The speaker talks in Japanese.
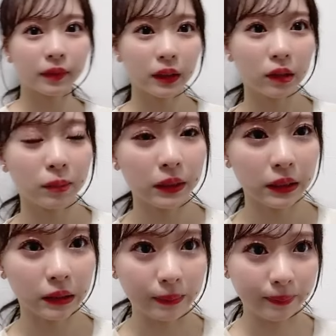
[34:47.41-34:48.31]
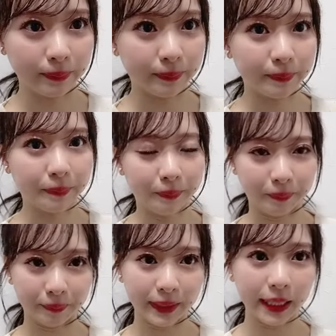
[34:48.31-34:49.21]
ひとまず
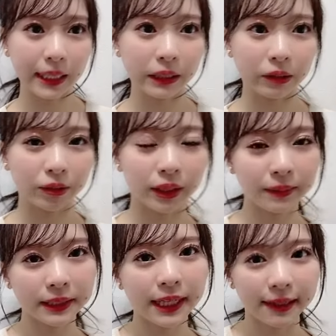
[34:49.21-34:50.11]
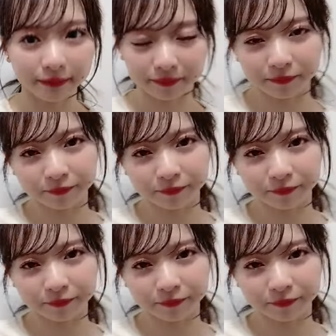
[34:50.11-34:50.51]
ありがとうございました